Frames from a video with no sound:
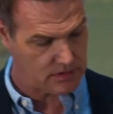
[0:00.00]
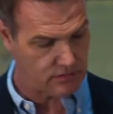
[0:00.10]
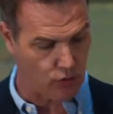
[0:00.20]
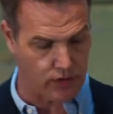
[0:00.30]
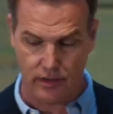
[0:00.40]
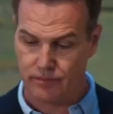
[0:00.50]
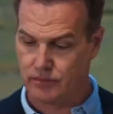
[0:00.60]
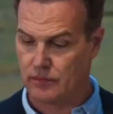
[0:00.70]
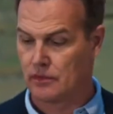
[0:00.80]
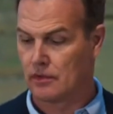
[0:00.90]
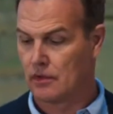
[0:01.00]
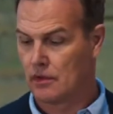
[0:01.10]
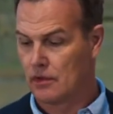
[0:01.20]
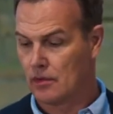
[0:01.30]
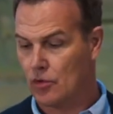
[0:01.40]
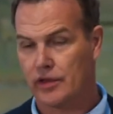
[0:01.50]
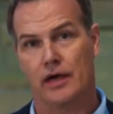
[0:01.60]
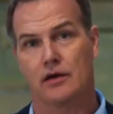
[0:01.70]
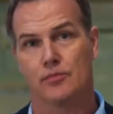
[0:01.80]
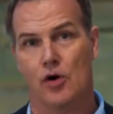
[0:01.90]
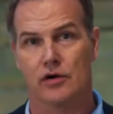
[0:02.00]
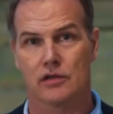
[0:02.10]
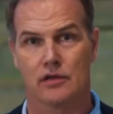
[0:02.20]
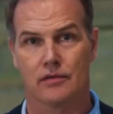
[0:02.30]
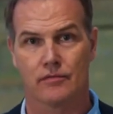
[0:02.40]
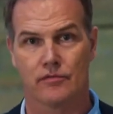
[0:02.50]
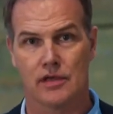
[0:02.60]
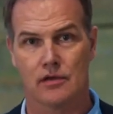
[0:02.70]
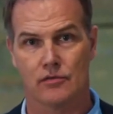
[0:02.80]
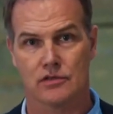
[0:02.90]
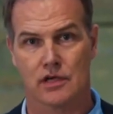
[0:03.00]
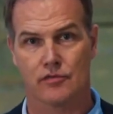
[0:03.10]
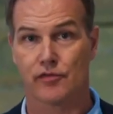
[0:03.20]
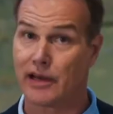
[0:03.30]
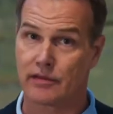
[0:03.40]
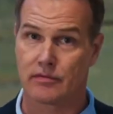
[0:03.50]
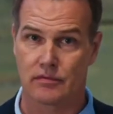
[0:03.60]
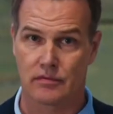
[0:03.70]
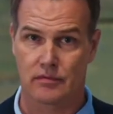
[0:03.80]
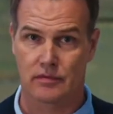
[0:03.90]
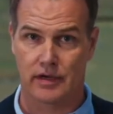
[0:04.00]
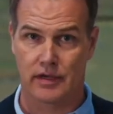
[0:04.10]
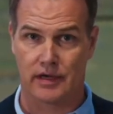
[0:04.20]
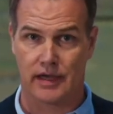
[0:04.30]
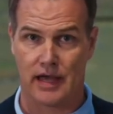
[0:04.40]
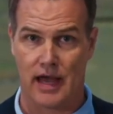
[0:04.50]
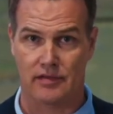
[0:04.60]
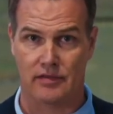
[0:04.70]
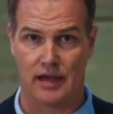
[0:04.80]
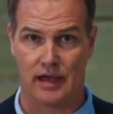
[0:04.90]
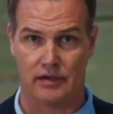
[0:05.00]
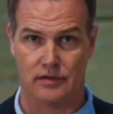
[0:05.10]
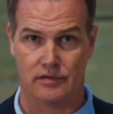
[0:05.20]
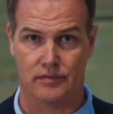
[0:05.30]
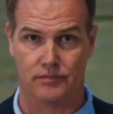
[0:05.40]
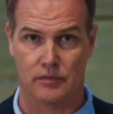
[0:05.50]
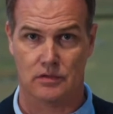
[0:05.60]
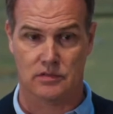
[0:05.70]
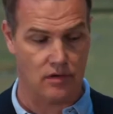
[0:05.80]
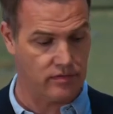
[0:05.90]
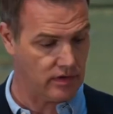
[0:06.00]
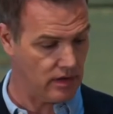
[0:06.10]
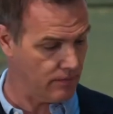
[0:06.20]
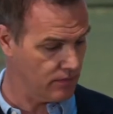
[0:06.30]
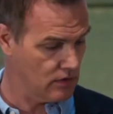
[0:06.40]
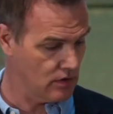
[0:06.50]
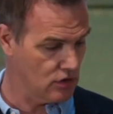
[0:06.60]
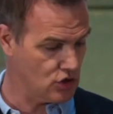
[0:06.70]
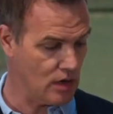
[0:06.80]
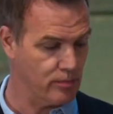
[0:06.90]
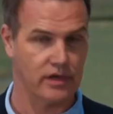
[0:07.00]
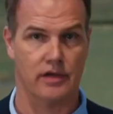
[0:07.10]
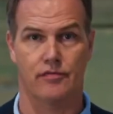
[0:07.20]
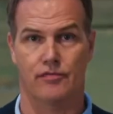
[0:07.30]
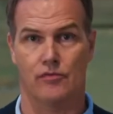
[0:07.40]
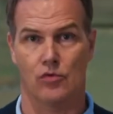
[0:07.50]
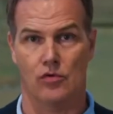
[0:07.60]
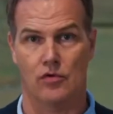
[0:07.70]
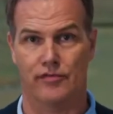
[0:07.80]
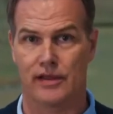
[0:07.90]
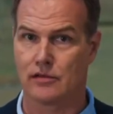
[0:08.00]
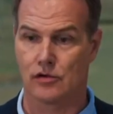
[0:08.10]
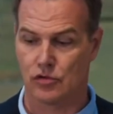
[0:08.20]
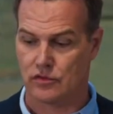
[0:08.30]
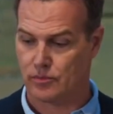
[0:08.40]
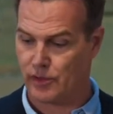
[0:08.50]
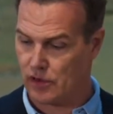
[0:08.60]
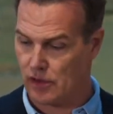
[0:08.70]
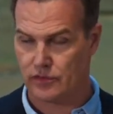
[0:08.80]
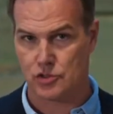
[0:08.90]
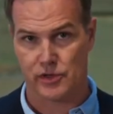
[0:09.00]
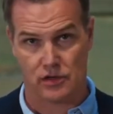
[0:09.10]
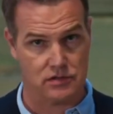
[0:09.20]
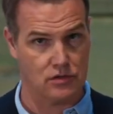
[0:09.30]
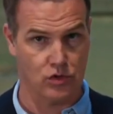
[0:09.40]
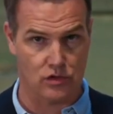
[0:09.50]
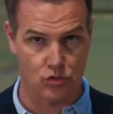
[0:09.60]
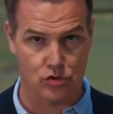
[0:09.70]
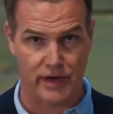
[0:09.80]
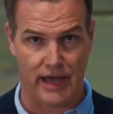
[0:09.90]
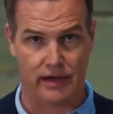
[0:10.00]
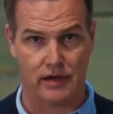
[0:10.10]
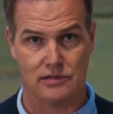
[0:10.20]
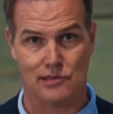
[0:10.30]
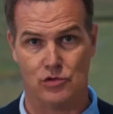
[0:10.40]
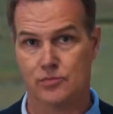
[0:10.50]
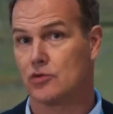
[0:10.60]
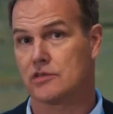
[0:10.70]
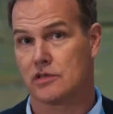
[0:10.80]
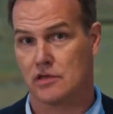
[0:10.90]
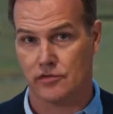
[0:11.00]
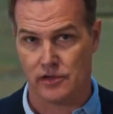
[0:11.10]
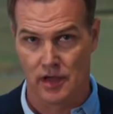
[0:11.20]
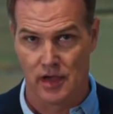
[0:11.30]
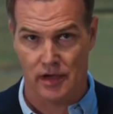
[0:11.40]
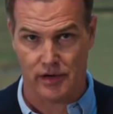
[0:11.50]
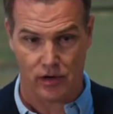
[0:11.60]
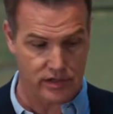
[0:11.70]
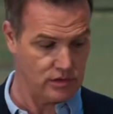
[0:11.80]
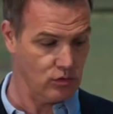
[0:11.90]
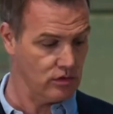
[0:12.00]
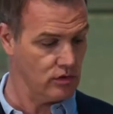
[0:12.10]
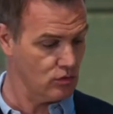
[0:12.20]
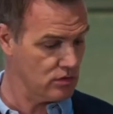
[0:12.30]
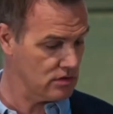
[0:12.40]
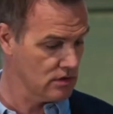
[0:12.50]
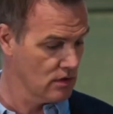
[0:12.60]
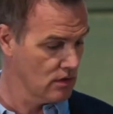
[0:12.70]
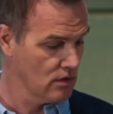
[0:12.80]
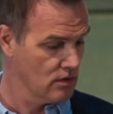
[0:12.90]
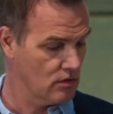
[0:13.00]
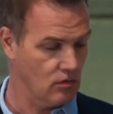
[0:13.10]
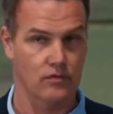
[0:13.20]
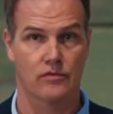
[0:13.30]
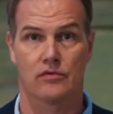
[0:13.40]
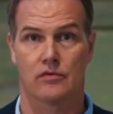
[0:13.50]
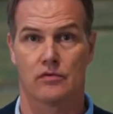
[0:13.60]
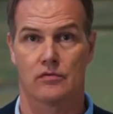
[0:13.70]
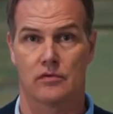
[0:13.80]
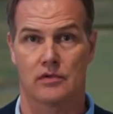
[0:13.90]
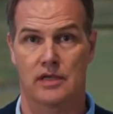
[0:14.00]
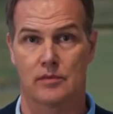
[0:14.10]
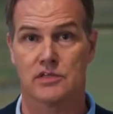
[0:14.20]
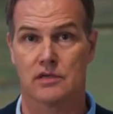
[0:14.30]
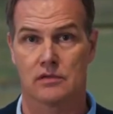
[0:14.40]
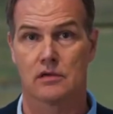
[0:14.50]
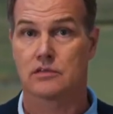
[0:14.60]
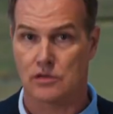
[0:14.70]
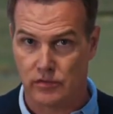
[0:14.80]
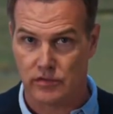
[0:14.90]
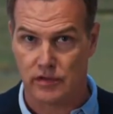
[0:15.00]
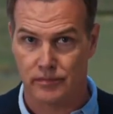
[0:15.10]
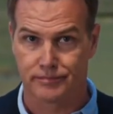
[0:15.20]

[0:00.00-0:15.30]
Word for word: zwei modern gemachte Weine, die sich für viele Trinkgelegenheiten eignen. Sante ist auch ein Begriff, der vielen Leuten bekannt ist. Man kann es gut aussprechen, es löst positive Reaktionen aus und in dem Sinn Santé.